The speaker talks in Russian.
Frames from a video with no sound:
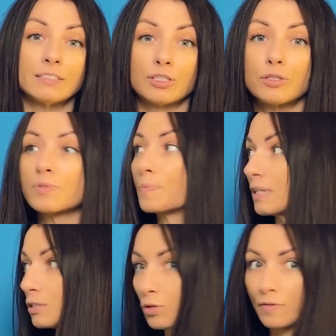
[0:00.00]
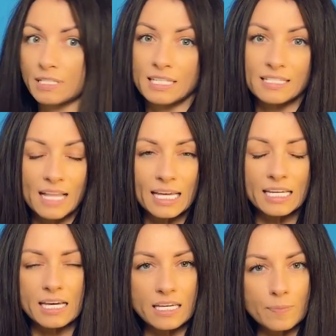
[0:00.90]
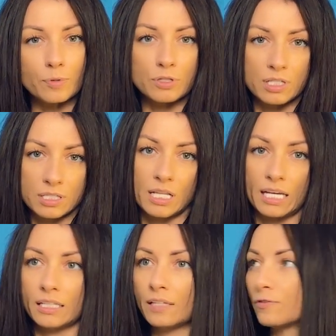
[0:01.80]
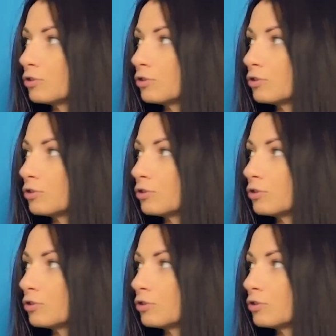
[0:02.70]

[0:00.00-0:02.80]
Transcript: начнем с простого. Сознание и подсознание. В